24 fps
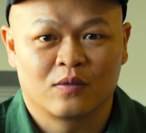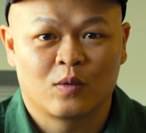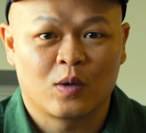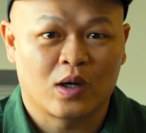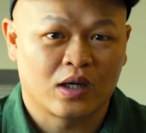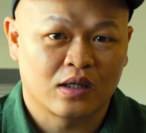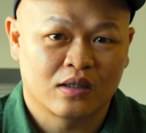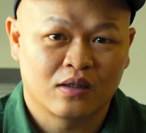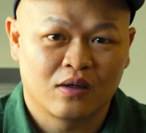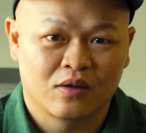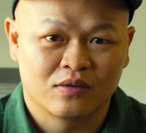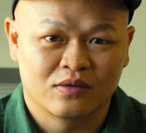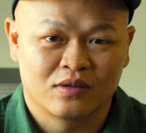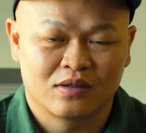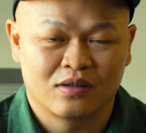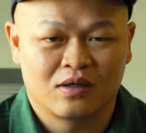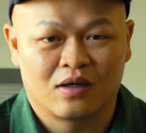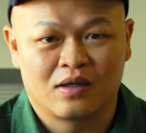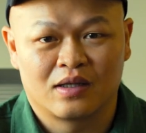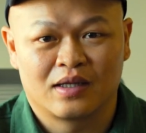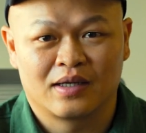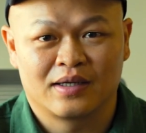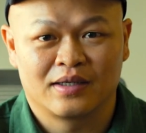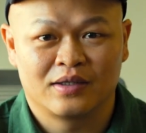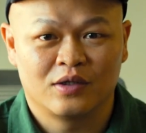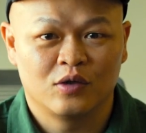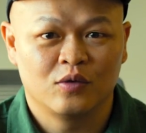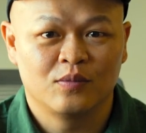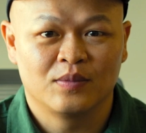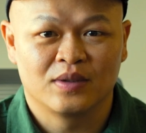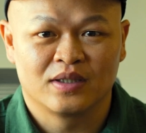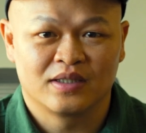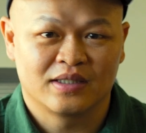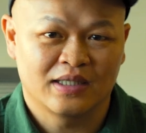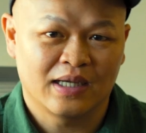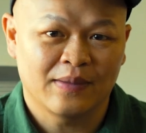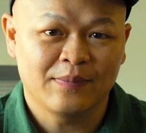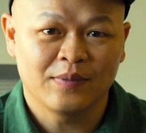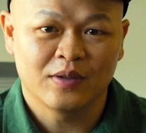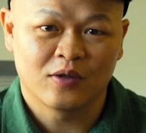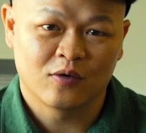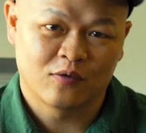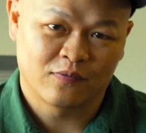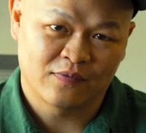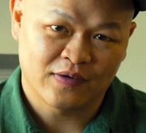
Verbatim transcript: hoặc còn được gọi là human capital